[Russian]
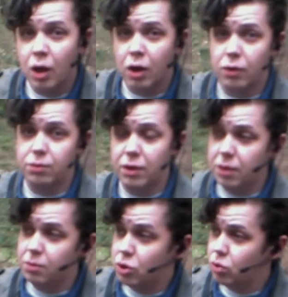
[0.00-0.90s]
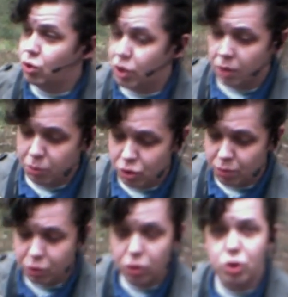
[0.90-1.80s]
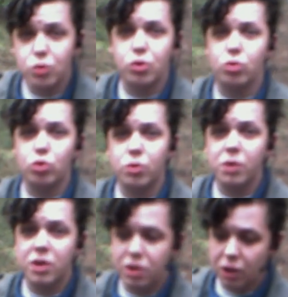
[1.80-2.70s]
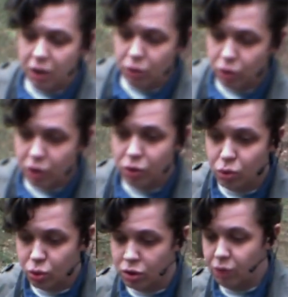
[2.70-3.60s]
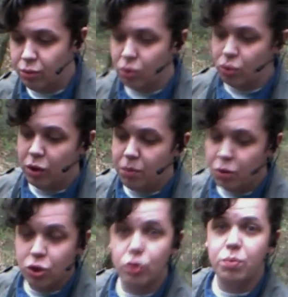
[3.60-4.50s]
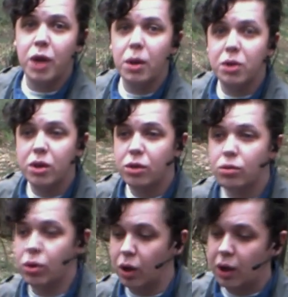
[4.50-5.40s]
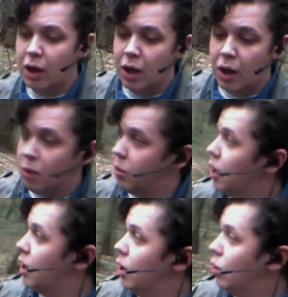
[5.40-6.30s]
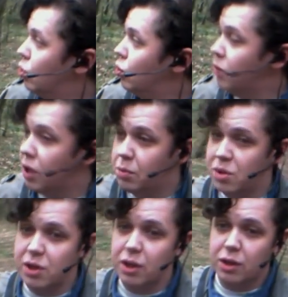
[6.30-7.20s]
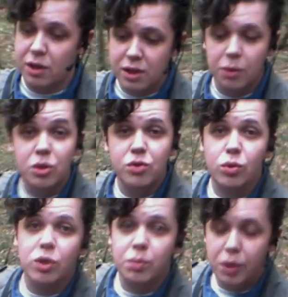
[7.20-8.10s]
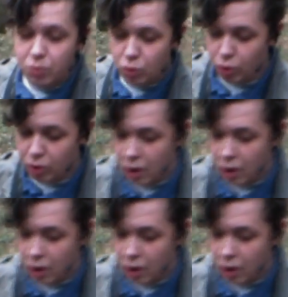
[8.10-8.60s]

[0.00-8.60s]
В этом случае я просто подключил всю ту же многострадальную гарнитуру к телефону и пишу прямо на него. Благо, он умеет писать этот самый звук напрямую.